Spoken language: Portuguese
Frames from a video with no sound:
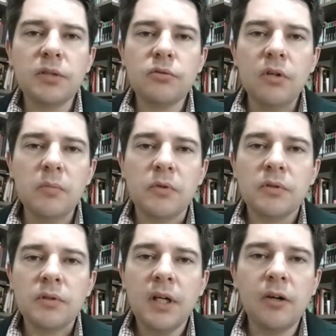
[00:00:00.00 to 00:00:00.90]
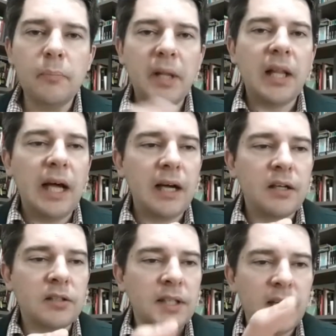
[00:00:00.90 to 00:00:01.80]
Mas como? É uma
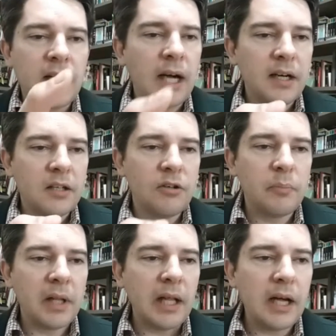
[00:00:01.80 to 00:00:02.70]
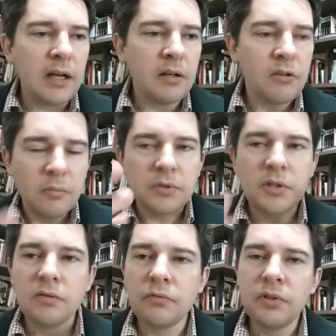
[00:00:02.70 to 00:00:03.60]
pelagra, tá na cara que é uma pelagra, como
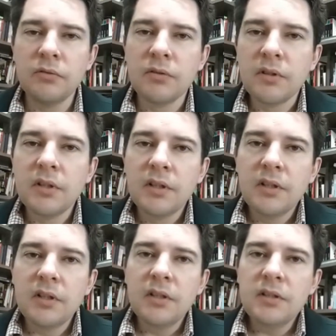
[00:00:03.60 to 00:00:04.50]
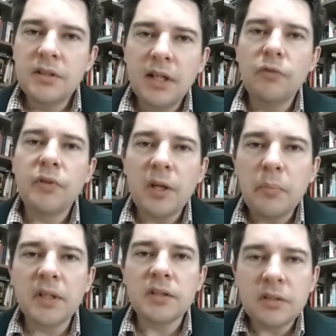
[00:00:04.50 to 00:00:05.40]
que você não viu? E aí eu
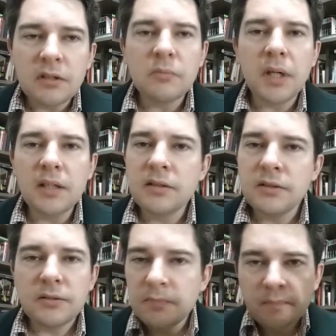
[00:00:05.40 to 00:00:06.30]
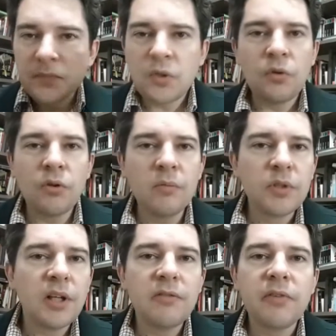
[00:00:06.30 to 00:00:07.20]
fiquei pensando: Mas
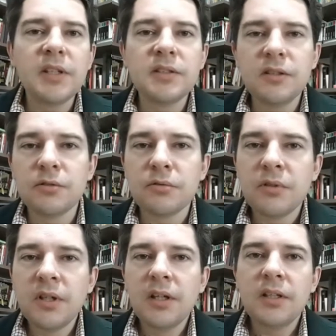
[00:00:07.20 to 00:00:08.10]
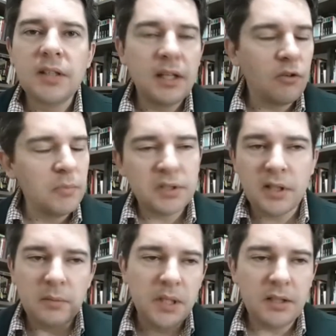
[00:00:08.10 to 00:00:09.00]
como que ele fez isso? E aí
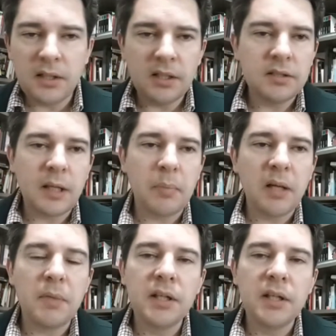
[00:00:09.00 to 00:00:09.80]
comecei a me interessar pela